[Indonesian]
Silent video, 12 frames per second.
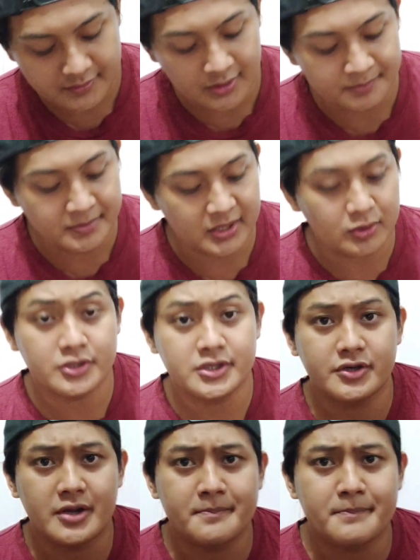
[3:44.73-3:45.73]
Dan BO
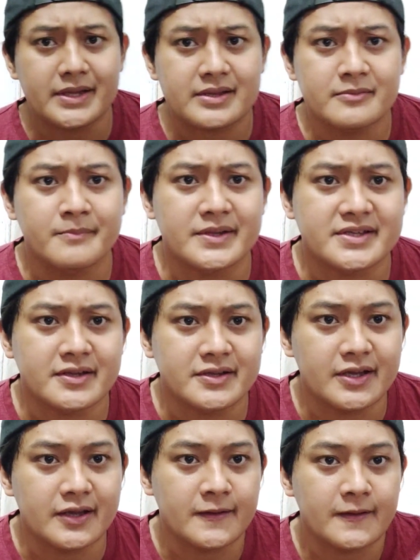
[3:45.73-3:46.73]
nya udah 4, 4
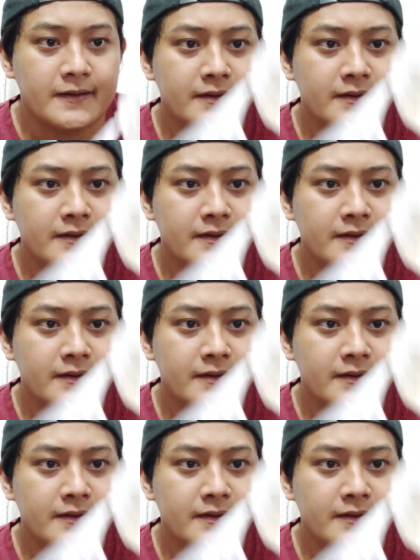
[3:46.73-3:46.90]
sentian.